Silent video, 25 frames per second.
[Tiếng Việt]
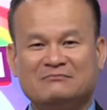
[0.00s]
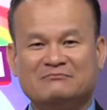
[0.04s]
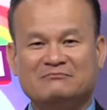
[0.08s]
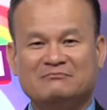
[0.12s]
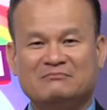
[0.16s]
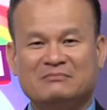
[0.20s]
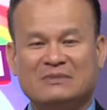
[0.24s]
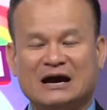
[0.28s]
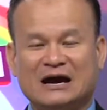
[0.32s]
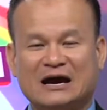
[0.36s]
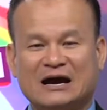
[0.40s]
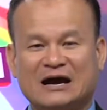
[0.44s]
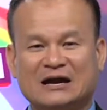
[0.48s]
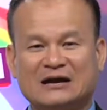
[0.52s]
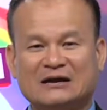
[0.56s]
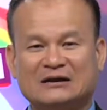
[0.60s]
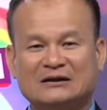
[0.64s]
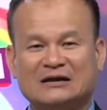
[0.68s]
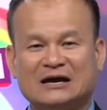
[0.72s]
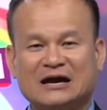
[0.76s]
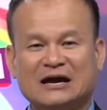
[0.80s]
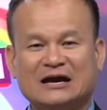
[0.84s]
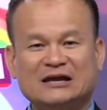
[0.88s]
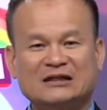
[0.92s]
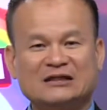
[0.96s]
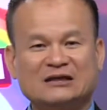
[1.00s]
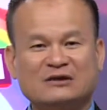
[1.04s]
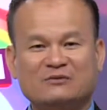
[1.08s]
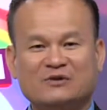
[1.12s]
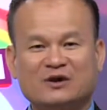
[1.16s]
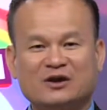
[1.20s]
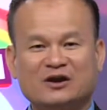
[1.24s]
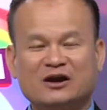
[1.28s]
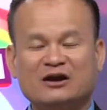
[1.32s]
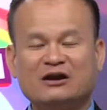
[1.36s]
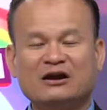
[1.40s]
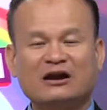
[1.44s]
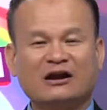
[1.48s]
màn hình hai cái
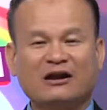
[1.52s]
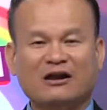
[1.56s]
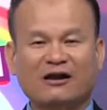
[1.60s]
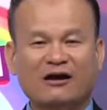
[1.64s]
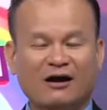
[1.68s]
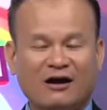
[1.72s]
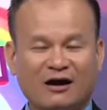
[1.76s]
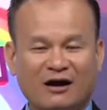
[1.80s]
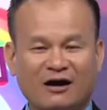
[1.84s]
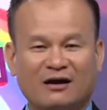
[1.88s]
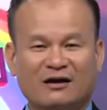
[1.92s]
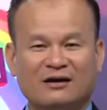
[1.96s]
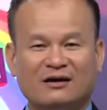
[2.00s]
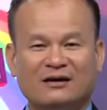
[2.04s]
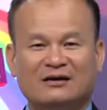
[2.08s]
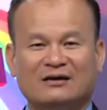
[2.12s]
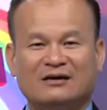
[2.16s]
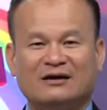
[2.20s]
tivi rất là lớn